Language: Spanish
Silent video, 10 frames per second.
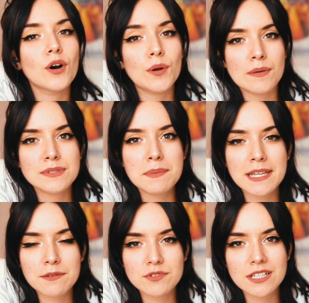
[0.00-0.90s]
Hoy vamos a
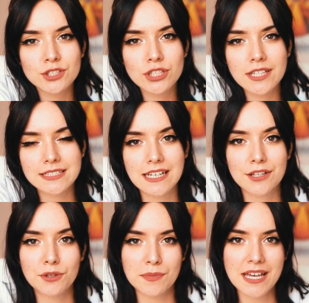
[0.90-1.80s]
aprender muchas cositas de
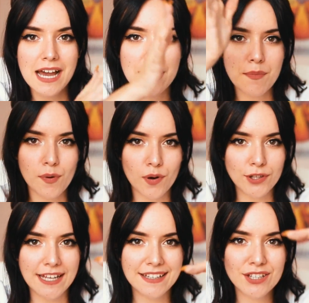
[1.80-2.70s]
anatomía y por
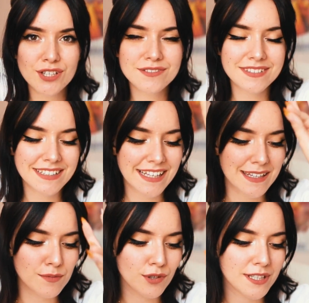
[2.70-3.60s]
lo tanto de
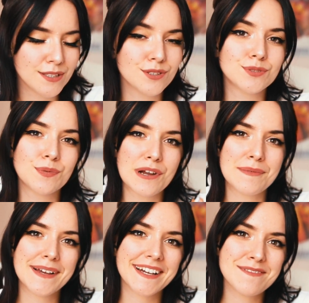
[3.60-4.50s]
dibujitos.
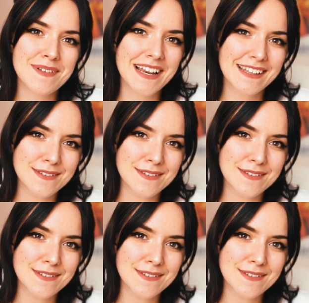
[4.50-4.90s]
Vuelve Gema a